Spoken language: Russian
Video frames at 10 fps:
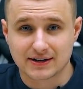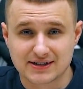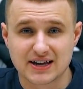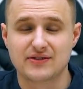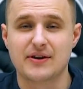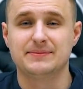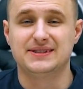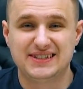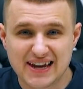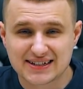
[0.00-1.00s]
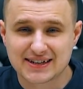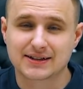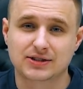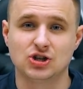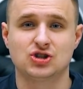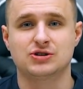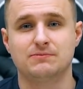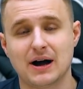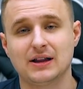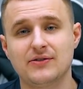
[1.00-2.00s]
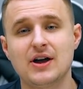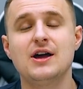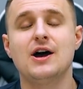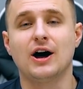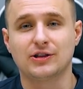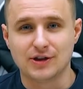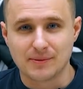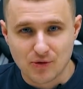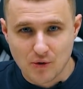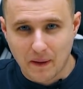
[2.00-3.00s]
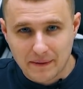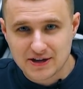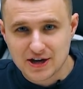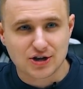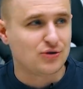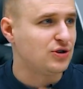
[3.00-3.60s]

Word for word: Разыгрываем 10 тысяч баллов – одному победителю,